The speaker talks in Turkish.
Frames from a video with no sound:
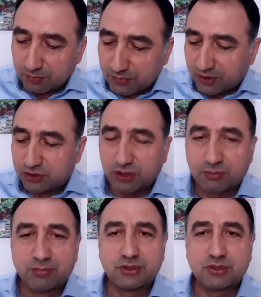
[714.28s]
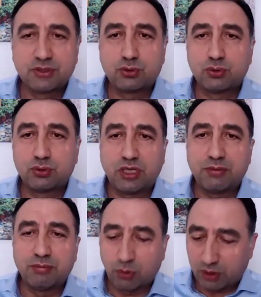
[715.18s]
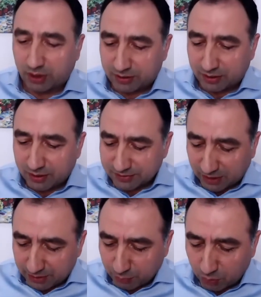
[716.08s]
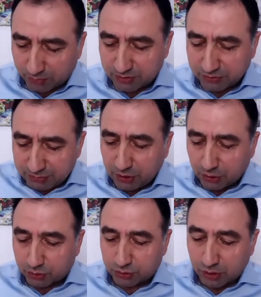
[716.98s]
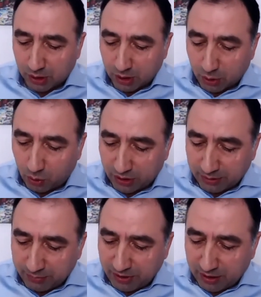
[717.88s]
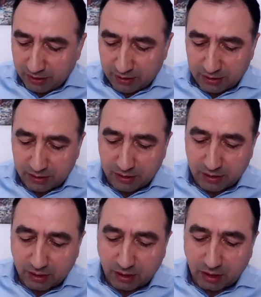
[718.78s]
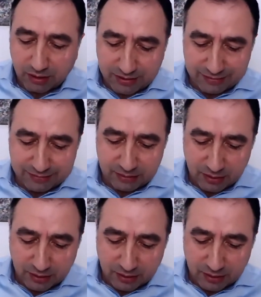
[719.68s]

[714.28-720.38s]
yaşamımızı sürdürebilme olanaklarına sahip olmadığımızı biliyoruz. O anlamıyla e, halkın